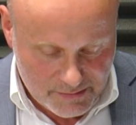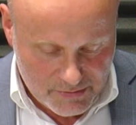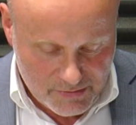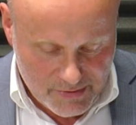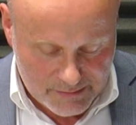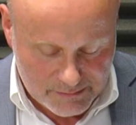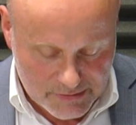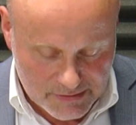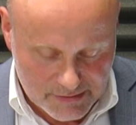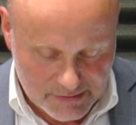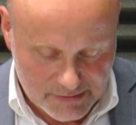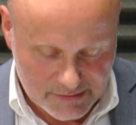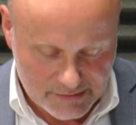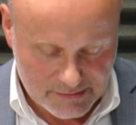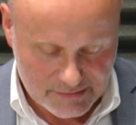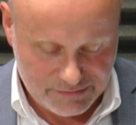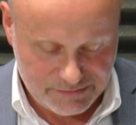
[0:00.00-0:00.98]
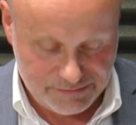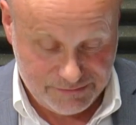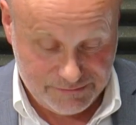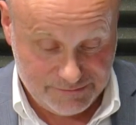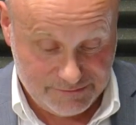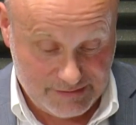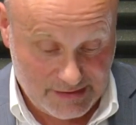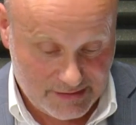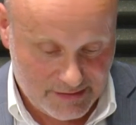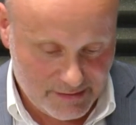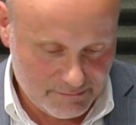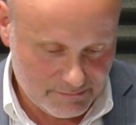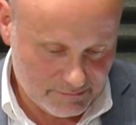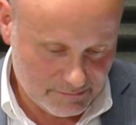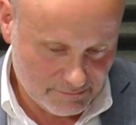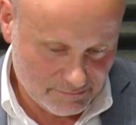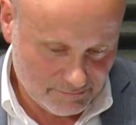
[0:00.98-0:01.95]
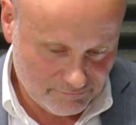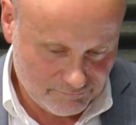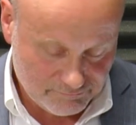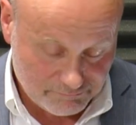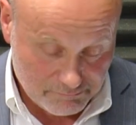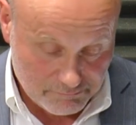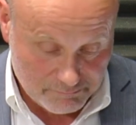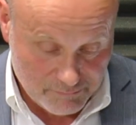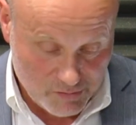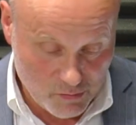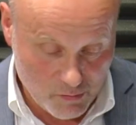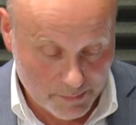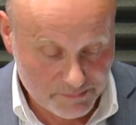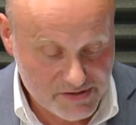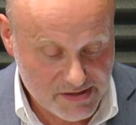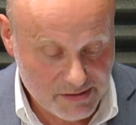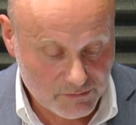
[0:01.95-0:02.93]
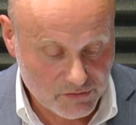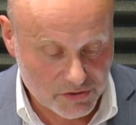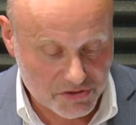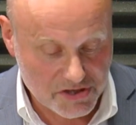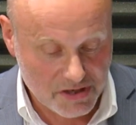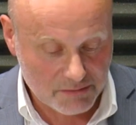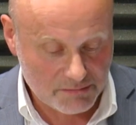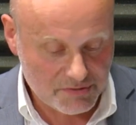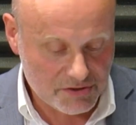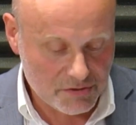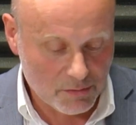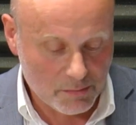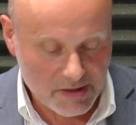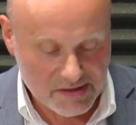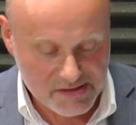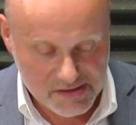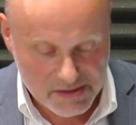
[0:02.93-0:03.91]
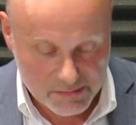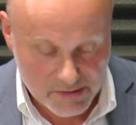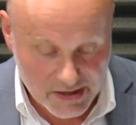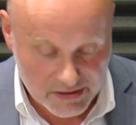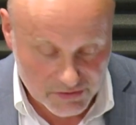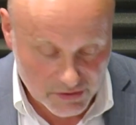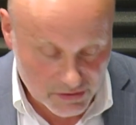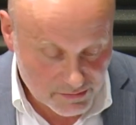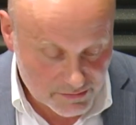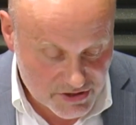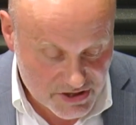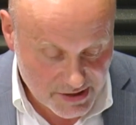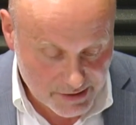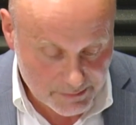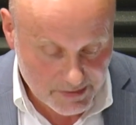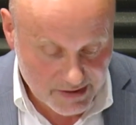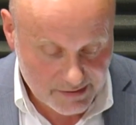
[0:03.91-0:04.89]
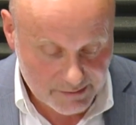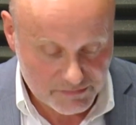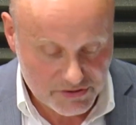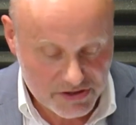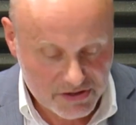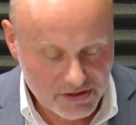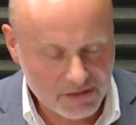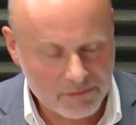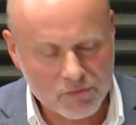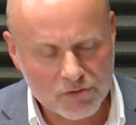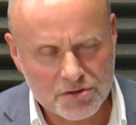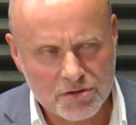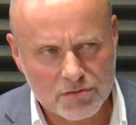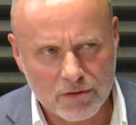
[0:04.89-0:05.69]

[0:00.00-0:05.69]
byłem e, w takim chłopcem, to chciałem być lubańskim, gadochem, szarmachem. Dzisiaj młodzi